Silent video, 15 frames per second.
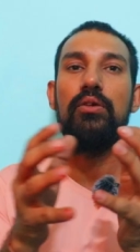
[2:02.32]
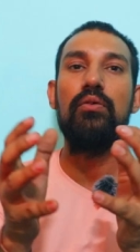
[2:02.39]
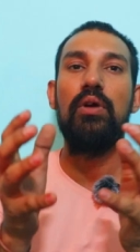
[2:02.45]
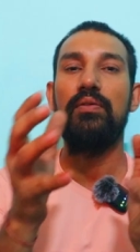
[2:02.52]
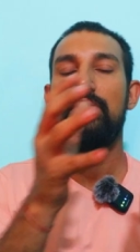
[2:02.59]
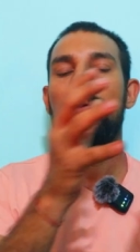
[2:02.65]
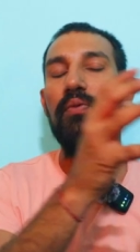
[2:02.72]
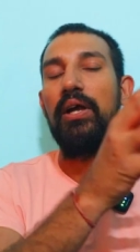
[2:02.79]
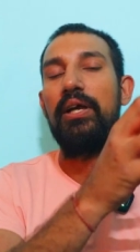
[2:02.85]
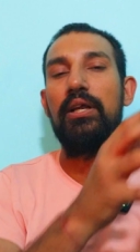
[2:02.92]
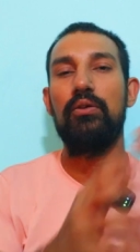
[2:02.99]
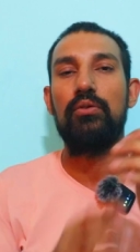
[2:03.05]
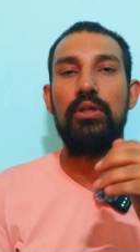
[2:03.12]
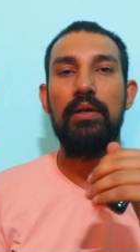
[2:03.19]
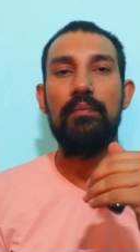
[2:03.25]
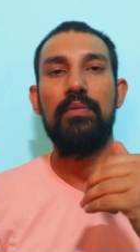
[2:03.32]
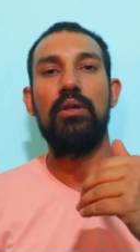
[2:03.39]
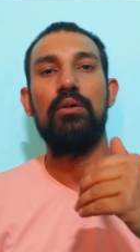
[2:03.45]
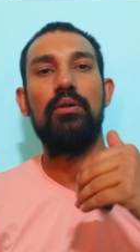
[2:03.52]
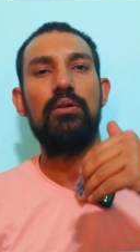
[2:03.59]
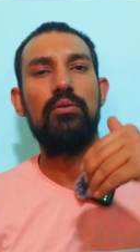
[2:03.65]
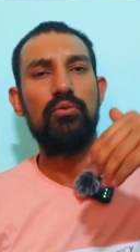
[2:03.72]
यूएफसी फाइटर होता
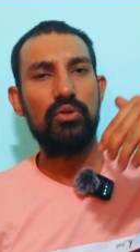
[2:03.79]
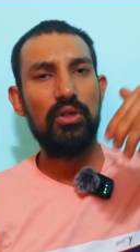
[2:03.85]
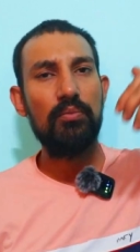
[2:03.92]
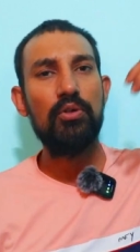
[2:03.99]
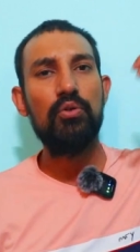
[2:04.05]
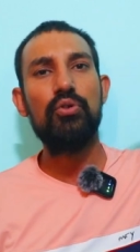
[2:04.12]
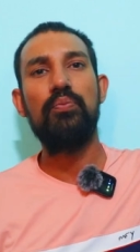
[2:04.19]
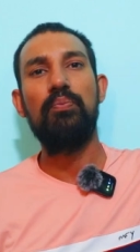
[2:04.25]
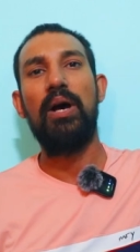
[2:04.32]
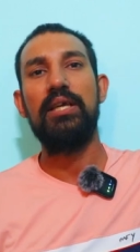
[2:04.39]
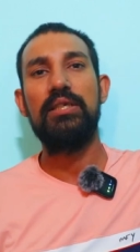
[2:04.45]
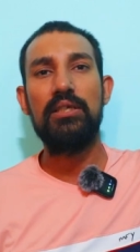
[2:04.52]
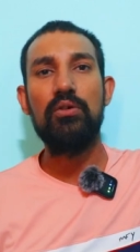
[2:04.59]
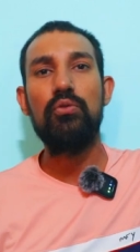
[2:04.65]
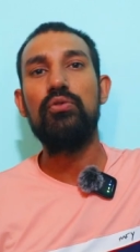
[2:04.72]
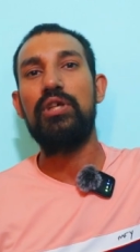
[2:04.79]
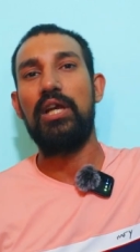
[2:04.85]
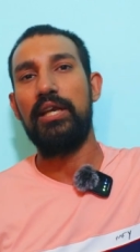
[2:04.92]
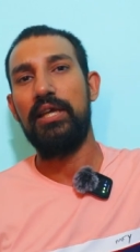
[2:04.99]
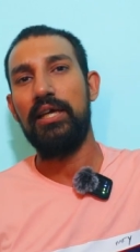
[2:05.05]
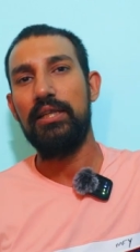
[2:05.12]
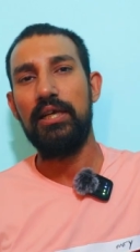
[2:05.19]
है उसकी भी कुछ पास्ट की कुछ
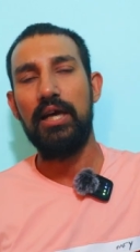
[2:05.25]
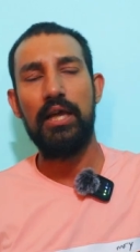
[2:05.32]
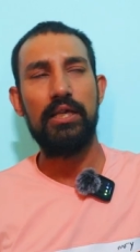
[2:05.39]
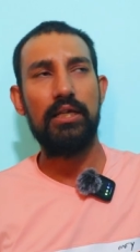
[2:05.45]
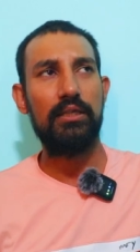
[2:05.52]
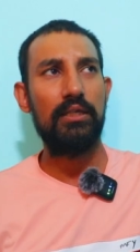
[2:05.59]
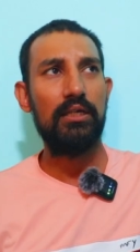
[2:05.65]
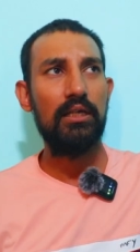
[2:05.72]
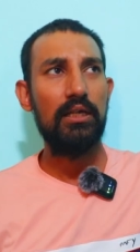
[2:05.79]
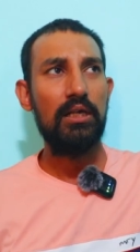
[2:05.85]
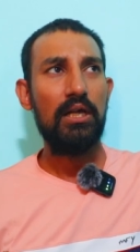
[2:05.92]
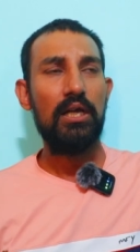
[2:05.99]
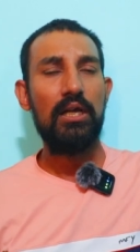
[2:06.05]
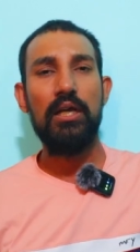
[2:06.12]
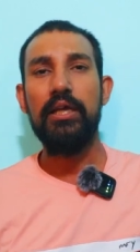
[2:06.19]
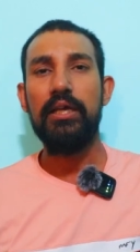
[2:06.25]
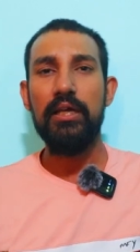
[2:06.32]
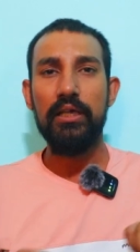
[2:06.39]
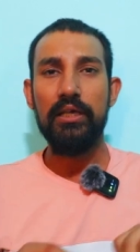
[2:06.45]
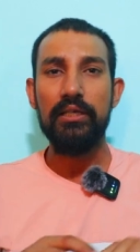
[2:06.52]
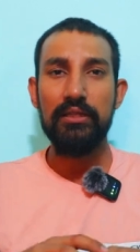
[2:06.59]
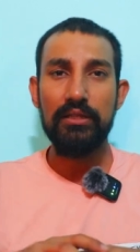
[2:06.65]
झलकियां दिखाई जाती हैं लेकिन
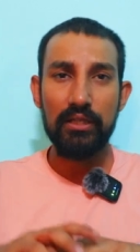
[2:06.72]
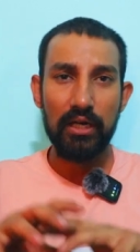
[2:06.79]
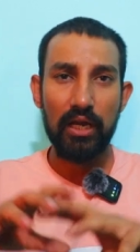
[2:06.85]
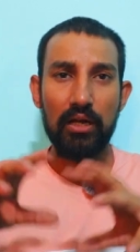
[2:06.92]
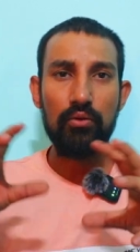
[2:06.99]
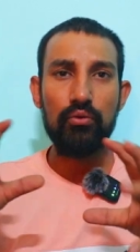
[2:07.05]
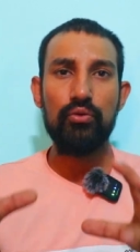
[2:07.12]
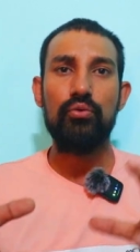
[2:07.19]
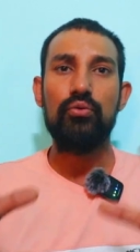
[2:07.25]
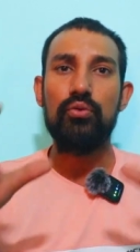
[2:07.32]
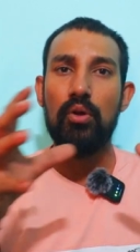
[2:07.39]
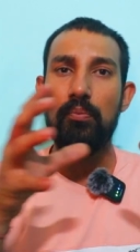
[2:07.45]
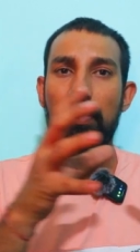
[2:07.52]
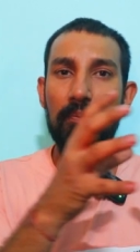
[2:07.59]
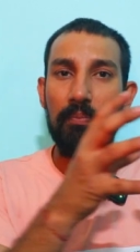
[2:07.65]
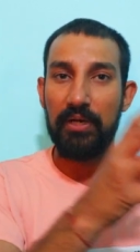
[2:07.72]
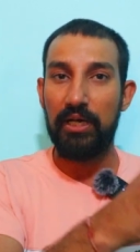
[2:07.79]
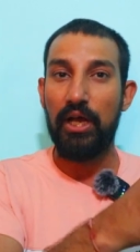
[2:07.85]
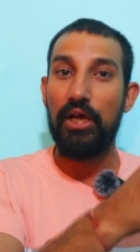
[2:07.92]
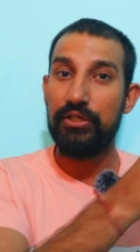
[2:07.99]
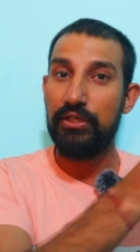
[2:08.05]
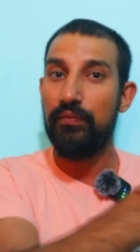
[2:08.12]
इतना कुछ उसके ऊपर
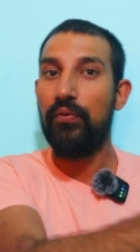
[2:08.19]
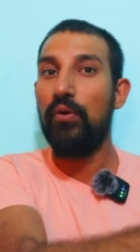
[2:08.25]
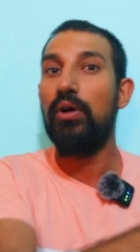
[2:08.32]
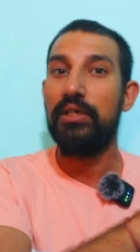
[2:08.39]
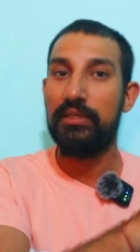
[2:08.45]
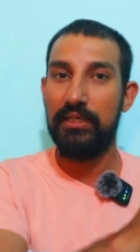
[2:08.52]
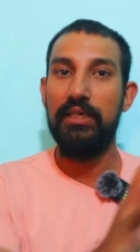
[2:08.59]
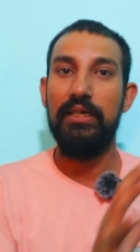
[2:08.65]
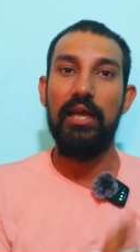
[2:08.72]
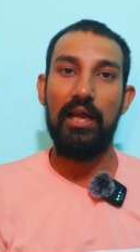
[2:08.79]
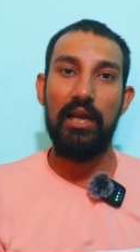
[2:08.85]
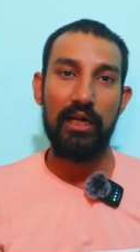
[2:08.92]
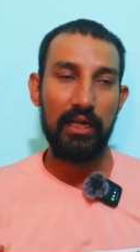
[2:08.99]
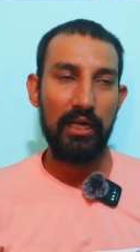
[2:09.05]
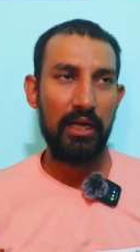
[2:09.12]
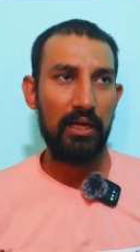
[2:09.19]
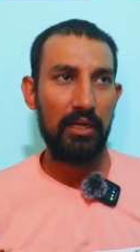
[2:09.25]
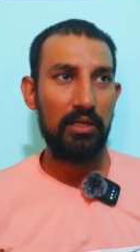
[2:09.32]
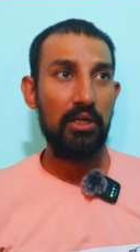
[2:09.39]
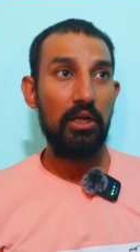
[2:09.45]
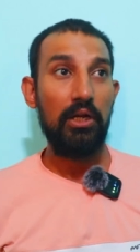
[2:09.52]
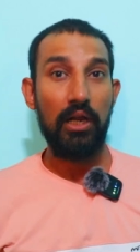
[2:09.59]
प्रकाश या फोकस नहीं डाला गया है
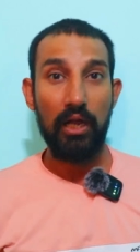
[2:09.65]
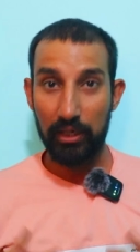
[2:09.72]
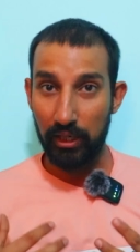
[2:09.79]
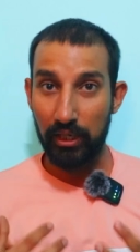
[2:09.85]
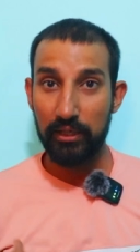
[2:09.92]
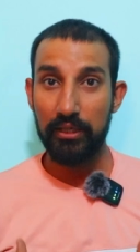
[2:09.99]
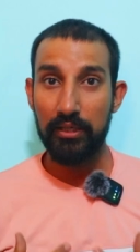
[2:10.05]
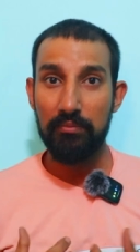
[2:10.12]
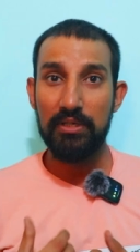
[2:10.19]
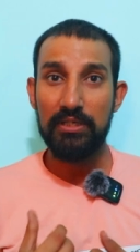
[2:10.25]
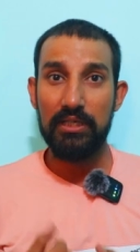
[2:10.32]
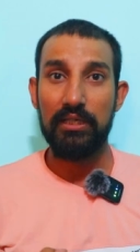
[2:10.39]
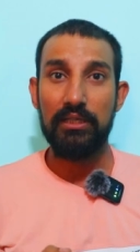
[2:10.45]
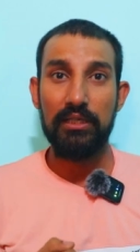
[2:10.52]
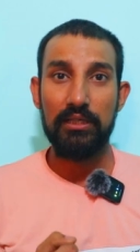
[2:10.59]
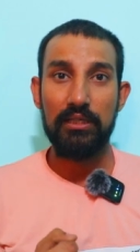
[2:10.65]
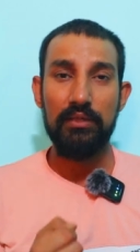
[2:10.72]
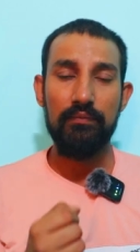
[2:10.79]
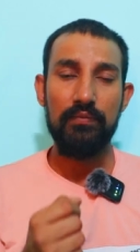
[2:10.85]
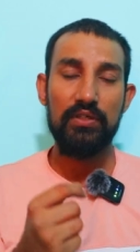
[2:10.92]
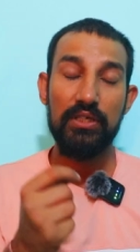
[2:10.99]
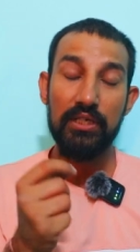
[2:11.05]
हालांकि मैं चाहता था
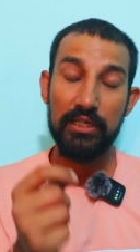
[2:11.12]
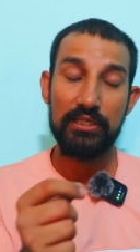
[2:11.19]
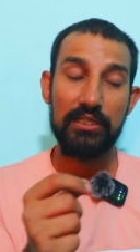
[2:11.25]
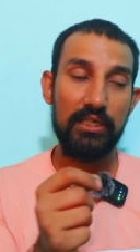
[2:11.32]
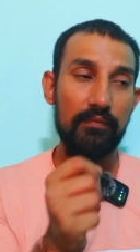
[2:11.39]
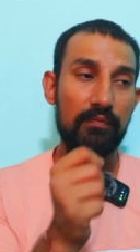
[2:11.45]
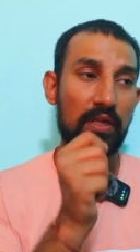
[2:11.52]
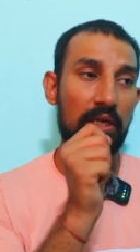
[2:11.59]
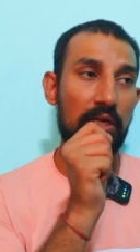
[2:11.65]
सीरियसली